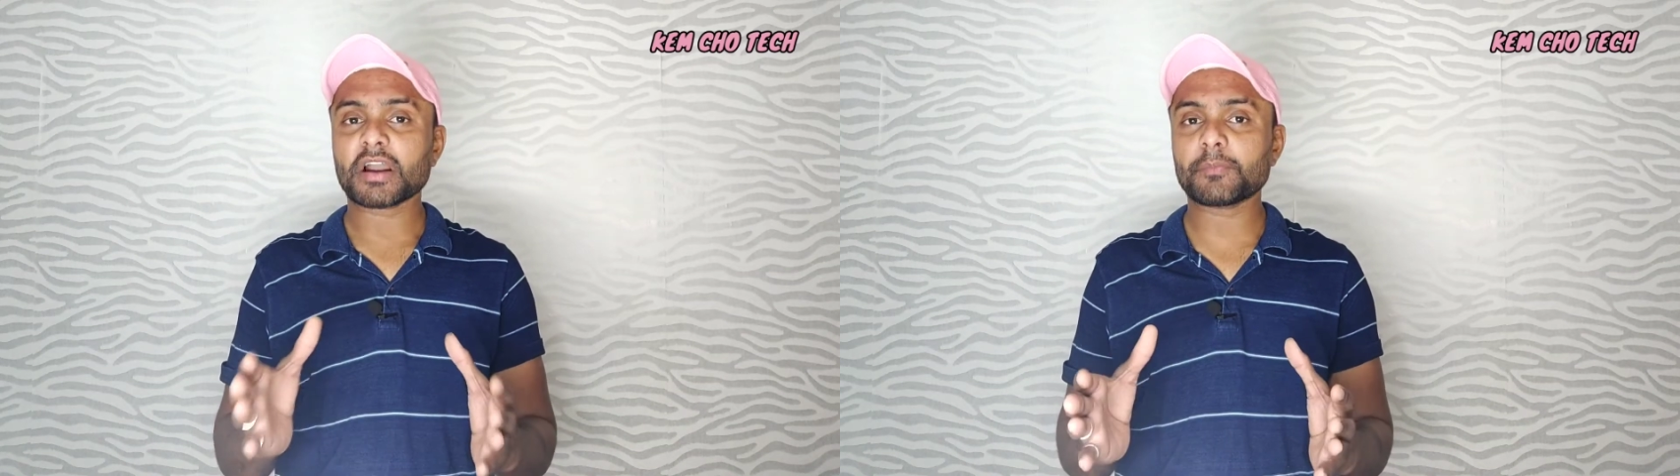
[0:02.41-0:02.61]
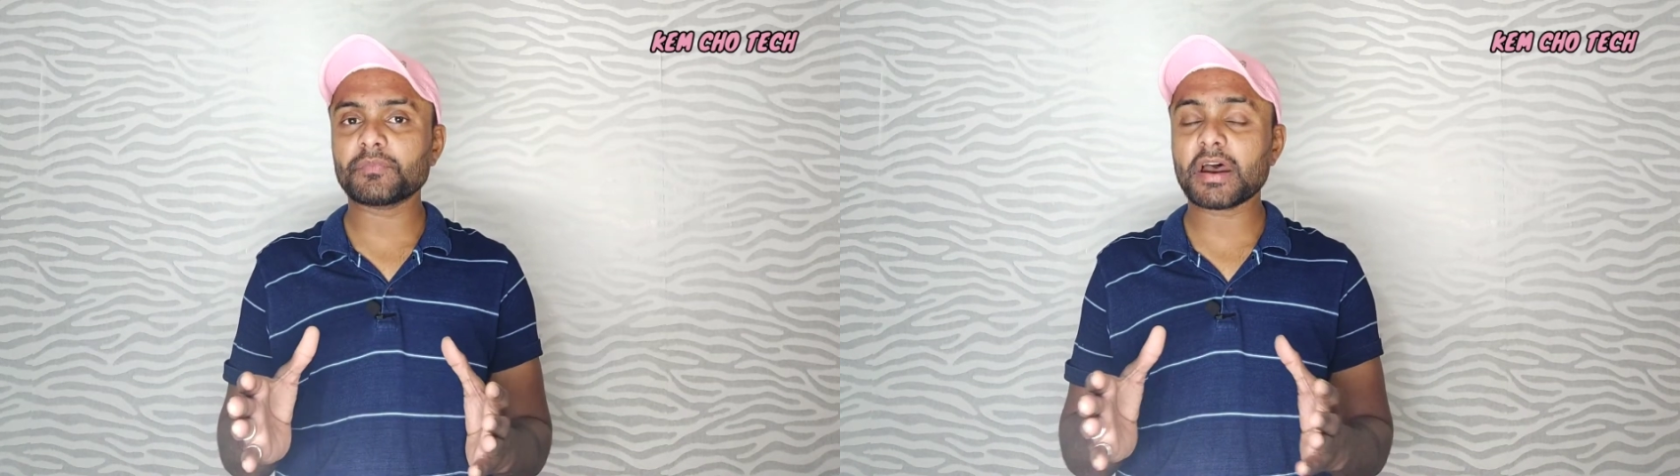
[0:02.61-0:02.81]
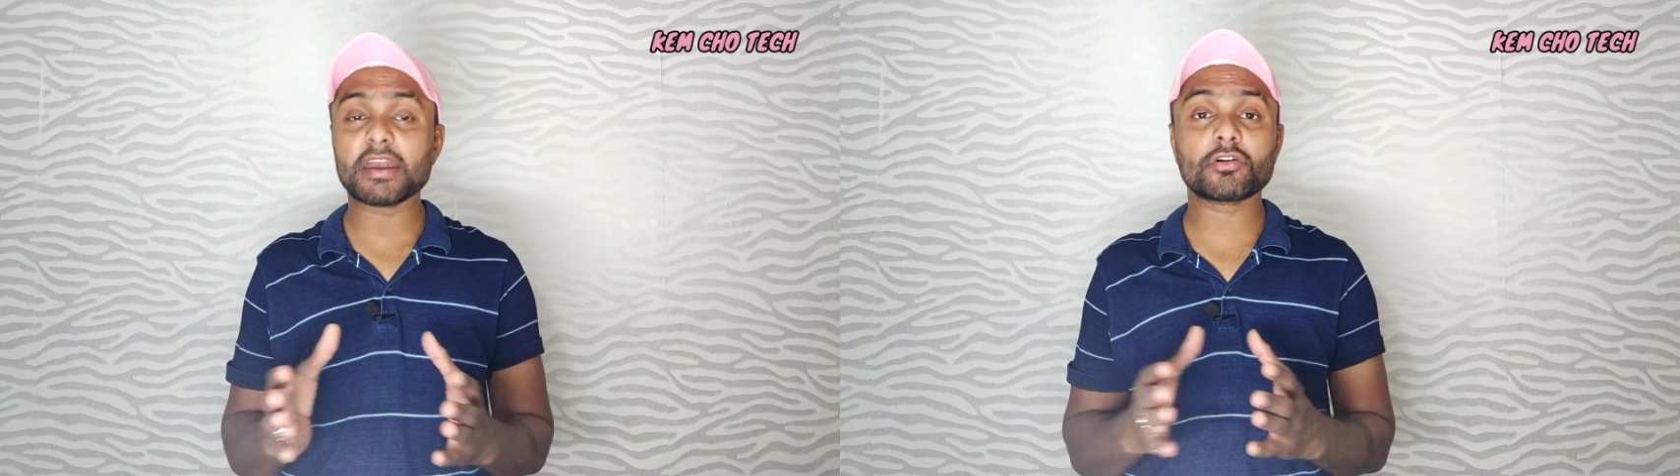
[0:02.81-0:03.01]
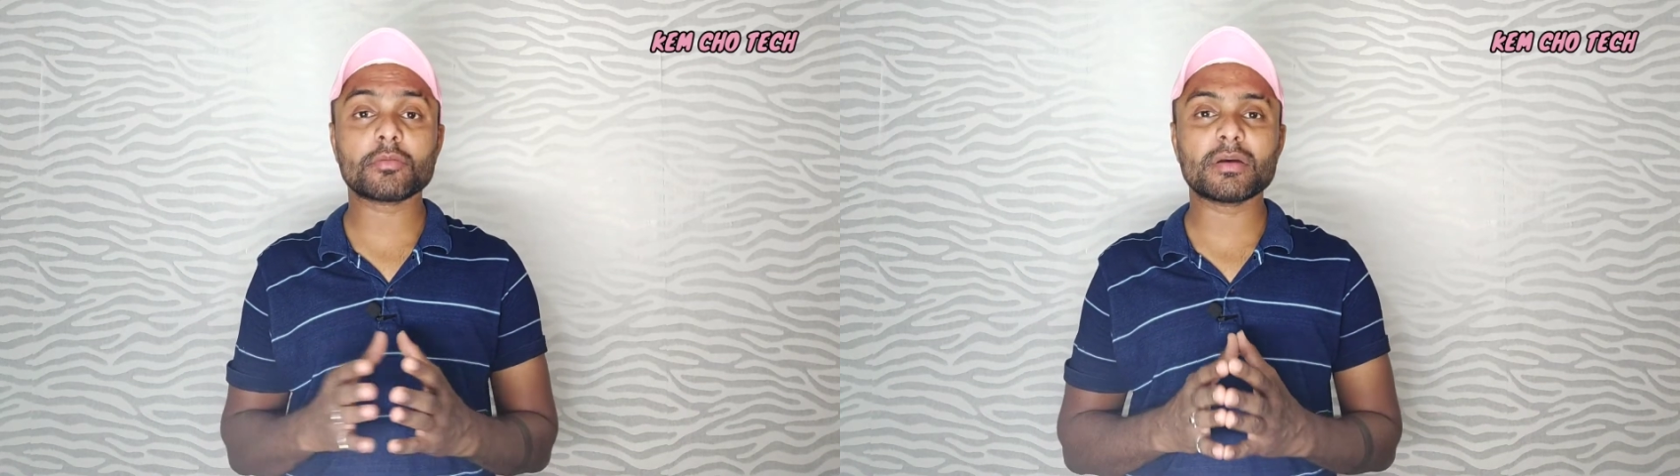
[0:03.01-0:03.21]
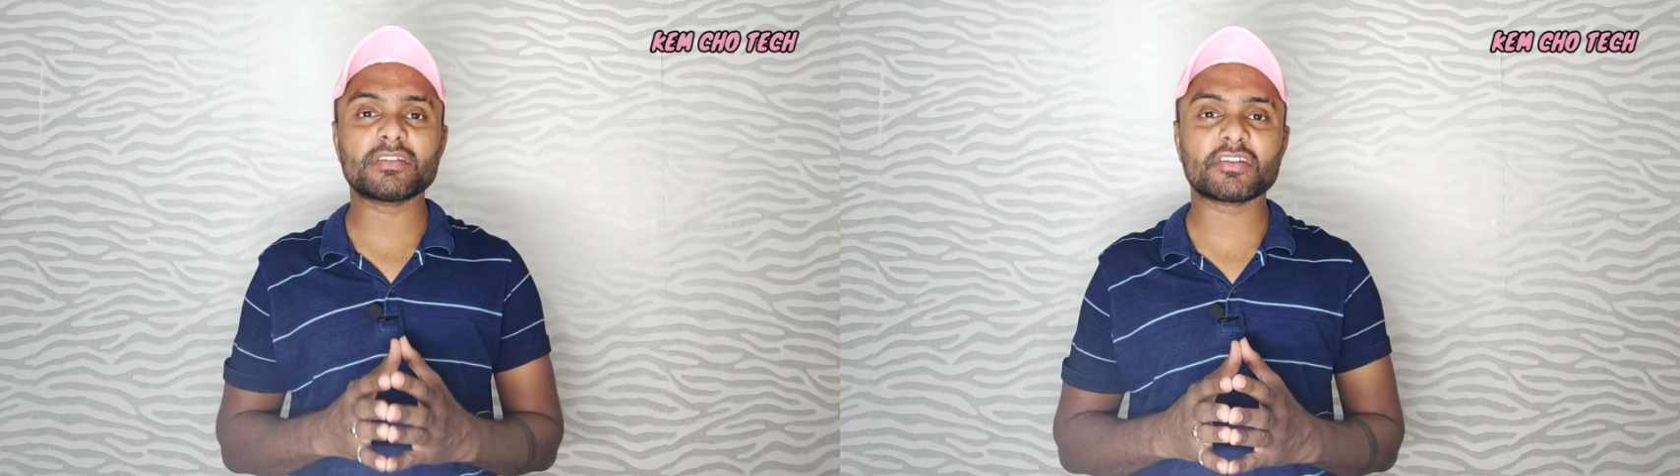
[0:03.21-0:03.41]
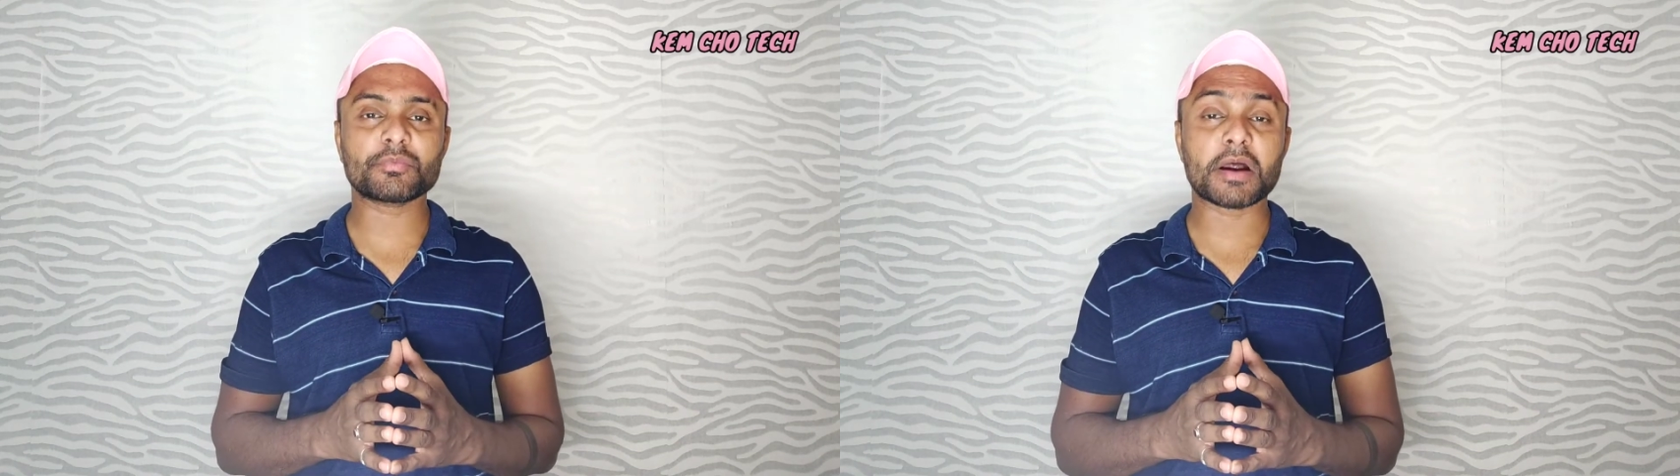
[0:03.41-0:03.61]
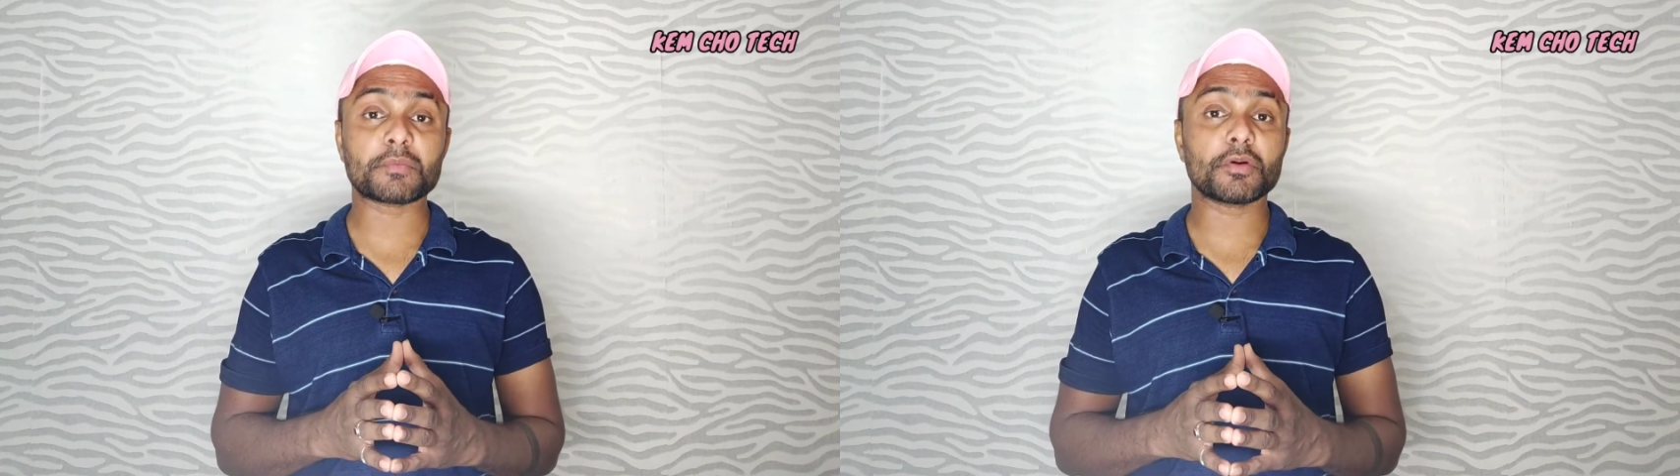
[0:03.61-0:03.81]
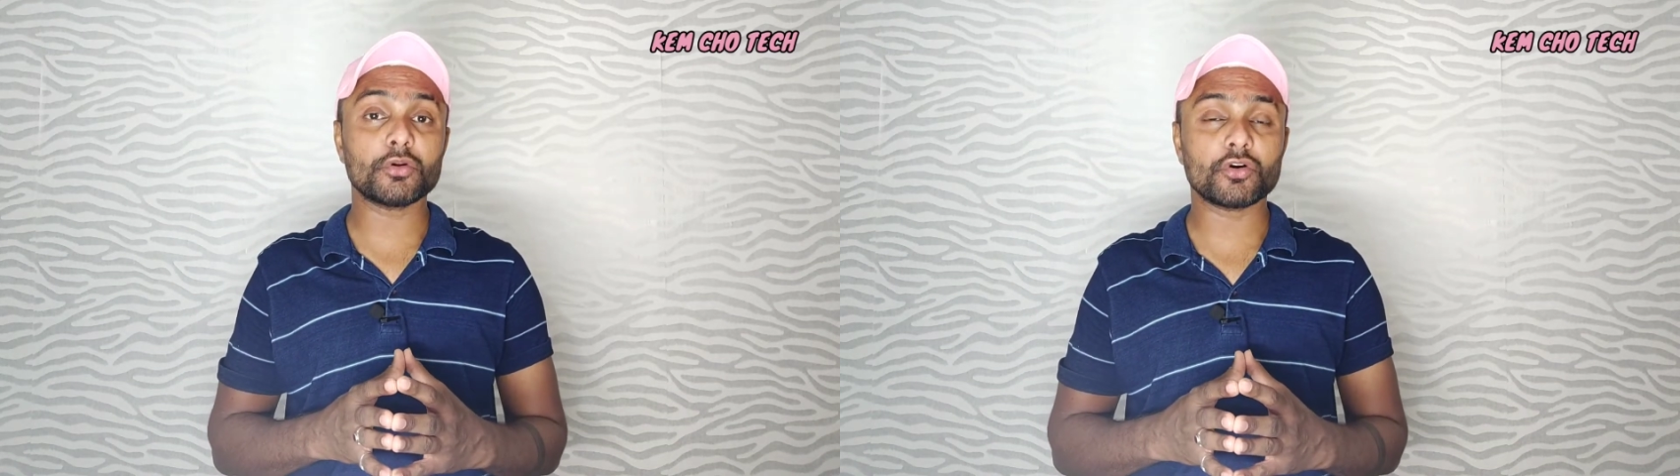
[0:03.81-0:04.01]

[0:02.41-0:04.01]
अपना एक और बजट स्मार्टफोन